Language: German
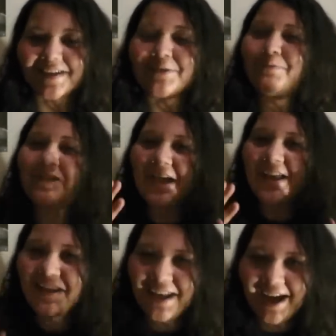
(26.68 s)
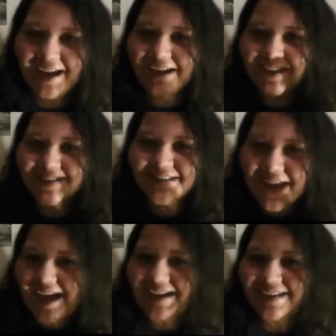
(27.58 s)
Ich bin nach langer
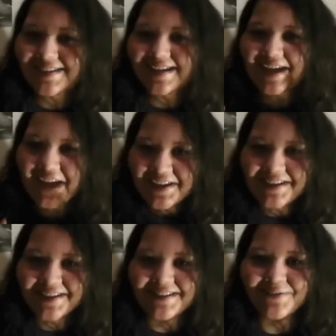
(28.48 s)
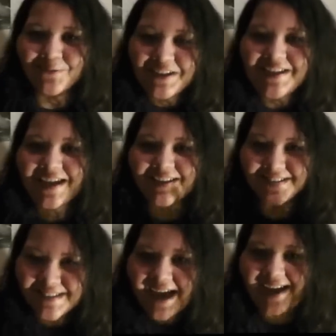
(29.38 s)
Zeit endlich
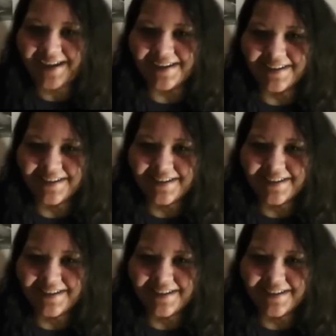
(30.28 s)
wieder da.